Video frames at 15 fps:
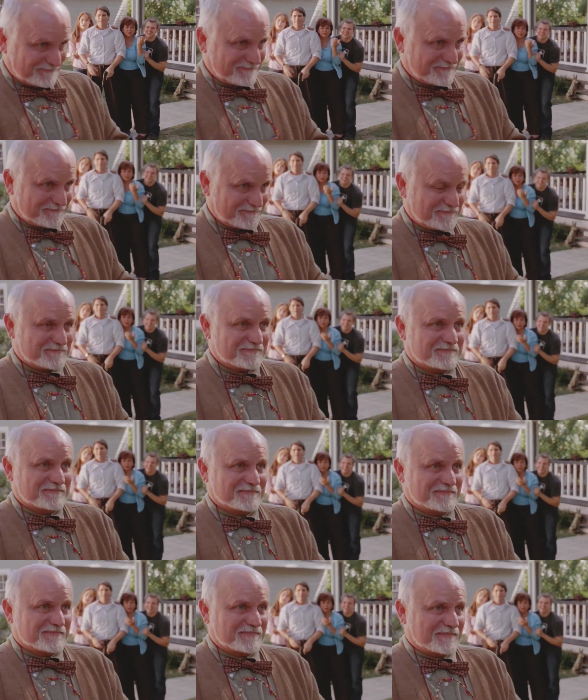इसके साथ
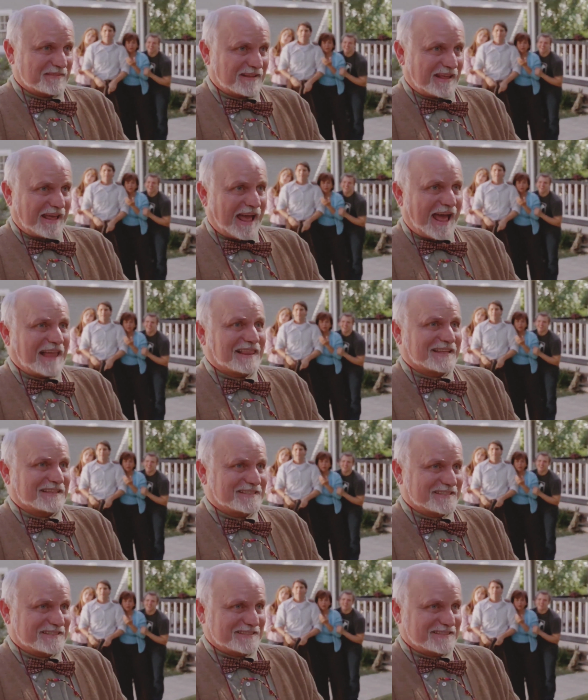ही वो एलिस के
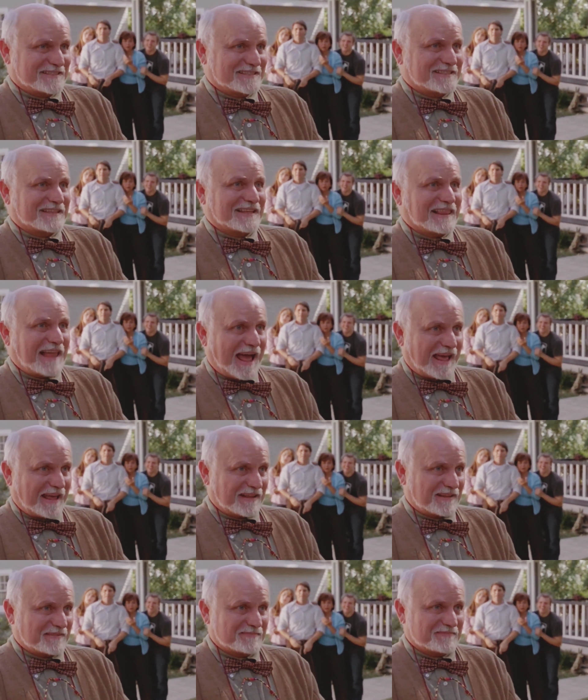पेरेंट्स की मेमोरी
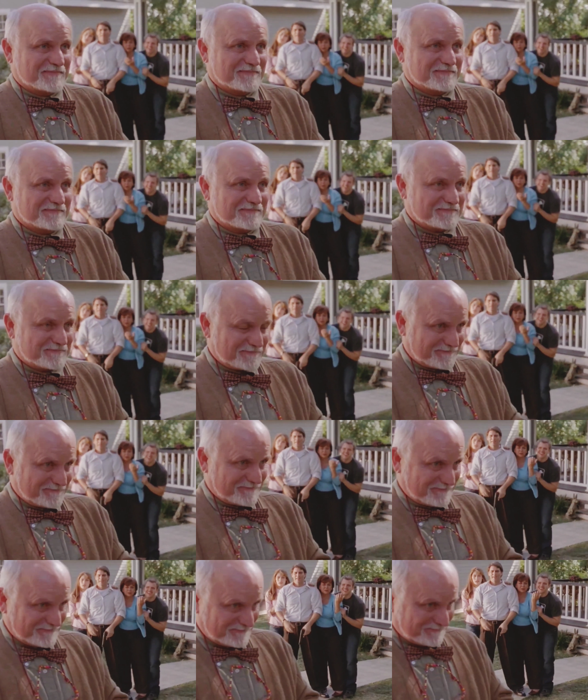से ये भी
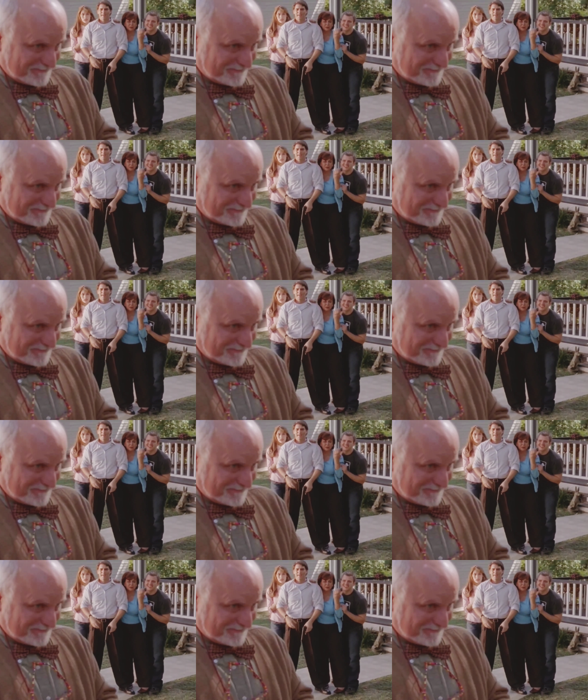डिलीट